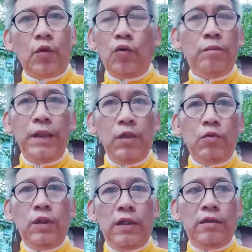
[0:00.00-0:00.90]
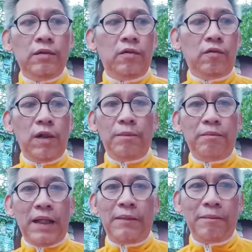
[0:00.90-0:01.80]
คุณไม่รู้เลยว่า
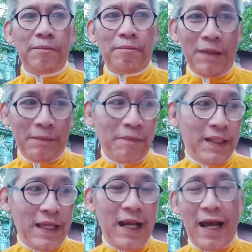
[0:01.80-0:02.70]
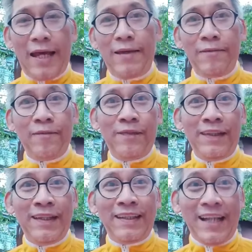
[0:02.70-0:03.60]
มันมันเป็นยังไง
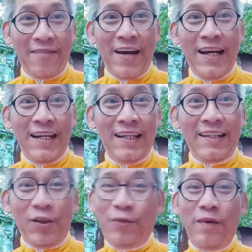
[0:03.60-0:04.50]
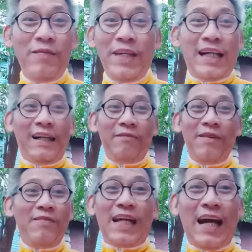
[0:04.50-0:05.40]
ใช่ไหมคุณไม่มี
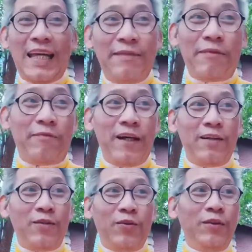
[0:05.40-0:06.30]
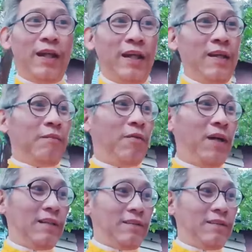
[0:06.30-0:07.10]
ไม่มีใครแบบว่ารู้เลยเพราะว่า